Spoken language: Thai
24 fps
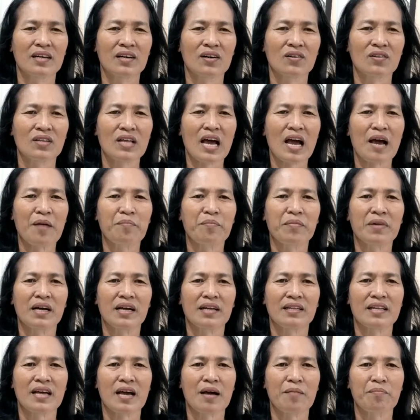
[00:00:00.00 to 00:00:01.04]
ก็ทำ
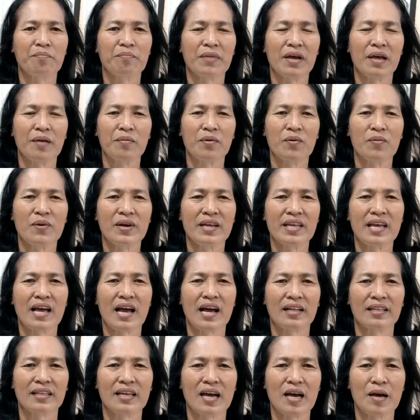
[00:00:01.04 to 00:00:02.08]
ค่ะทำไปเพราะว่าอยา
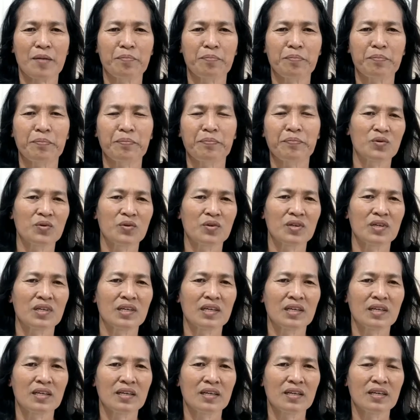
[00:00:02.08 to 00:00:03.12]
ก
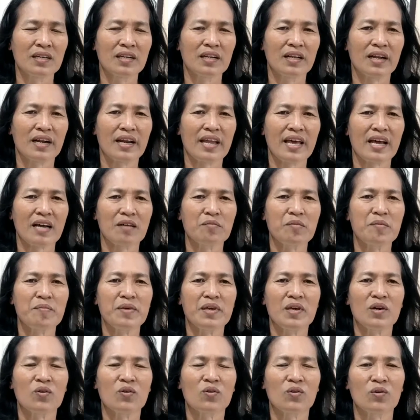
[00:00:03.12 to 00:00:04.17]
ทำแรกๆก็ไม่
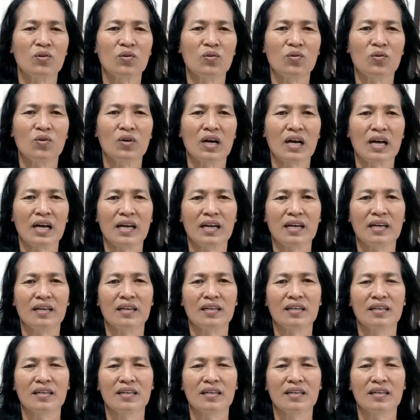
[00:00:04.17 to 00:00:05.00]
มีคนดูหรอกค่ะ